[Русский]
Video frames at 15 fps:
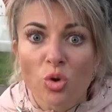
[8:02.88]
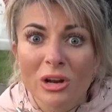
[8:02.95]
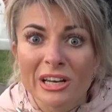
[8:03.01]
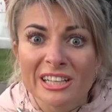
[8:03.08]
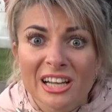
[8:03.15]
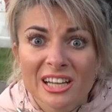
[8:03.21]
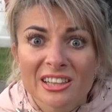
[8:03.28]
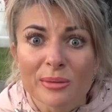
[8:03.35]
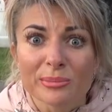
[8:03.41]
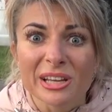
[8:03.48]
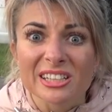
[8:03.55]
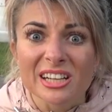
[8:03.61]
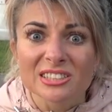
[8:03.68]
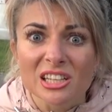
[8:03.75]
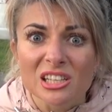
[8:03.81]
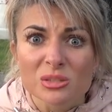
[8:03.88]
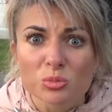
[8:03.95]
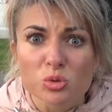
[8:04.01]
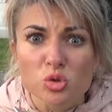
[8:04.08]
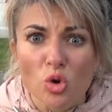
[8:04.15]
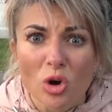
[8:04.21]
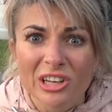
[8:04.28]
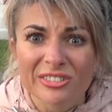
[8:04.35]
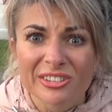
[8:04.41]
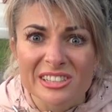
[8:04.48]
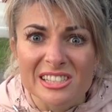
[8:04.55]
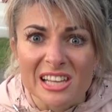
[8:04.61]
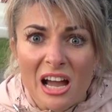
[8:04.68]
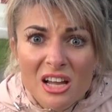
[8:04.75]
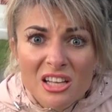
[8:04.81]
Толик, нам некогда
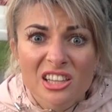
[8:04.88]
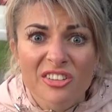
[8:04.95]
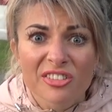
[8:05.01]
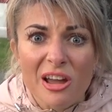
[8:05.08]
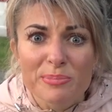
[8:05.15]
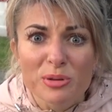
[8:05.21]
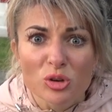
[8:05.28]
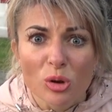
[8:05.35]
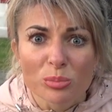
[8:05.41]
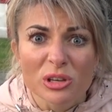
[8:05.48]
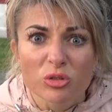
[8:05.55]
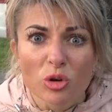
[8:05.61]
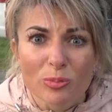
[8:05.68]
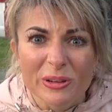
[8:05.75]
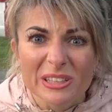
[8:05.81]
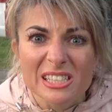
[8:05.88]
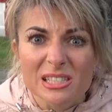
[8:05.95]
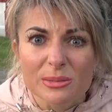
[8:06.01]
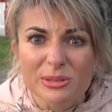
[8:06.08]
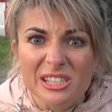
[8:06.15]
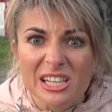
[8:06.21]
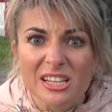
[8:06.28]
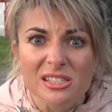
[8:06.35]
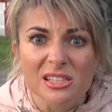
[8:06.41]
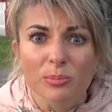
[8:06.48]
размусоливаться. Давай берем его и понесли быстрее к